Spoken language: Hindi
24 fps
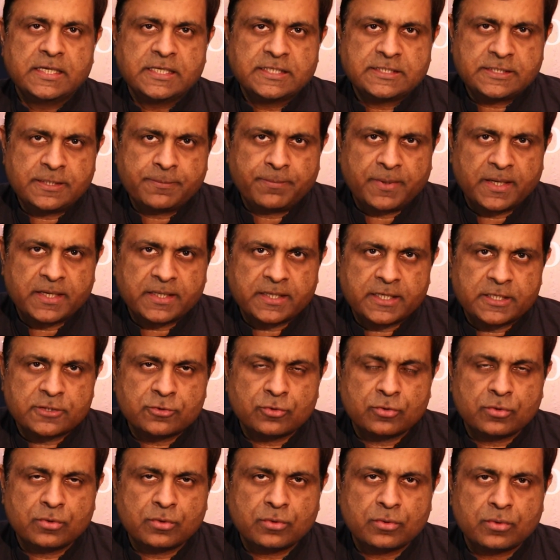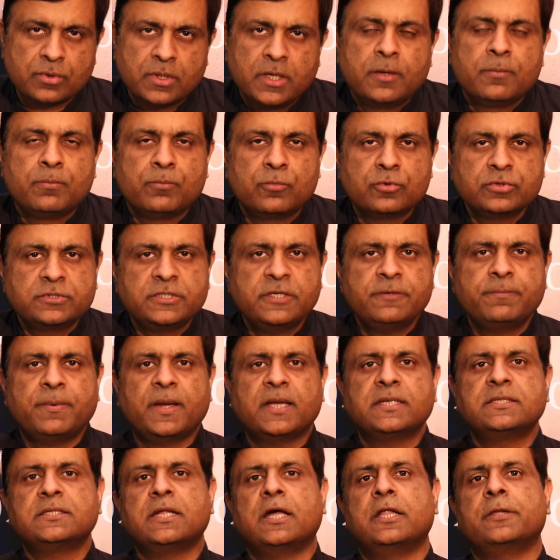इससे बढ़ के जो मुख्तलि
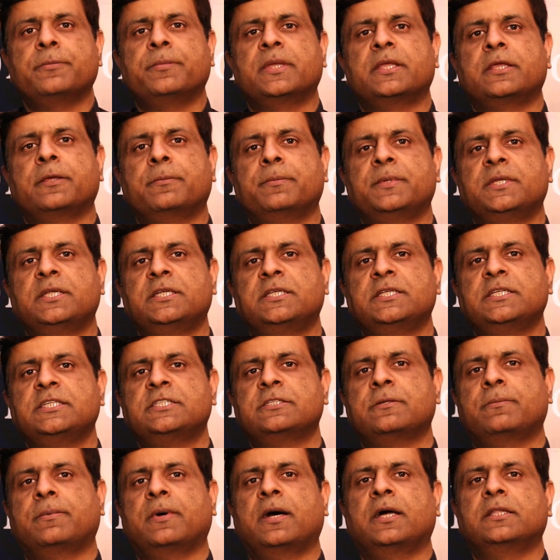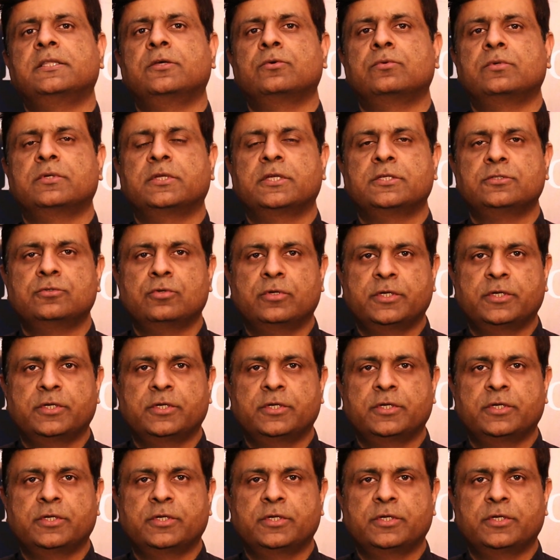पाकिस्तान में कम्यूनिटीज़ आबाद हैं उनके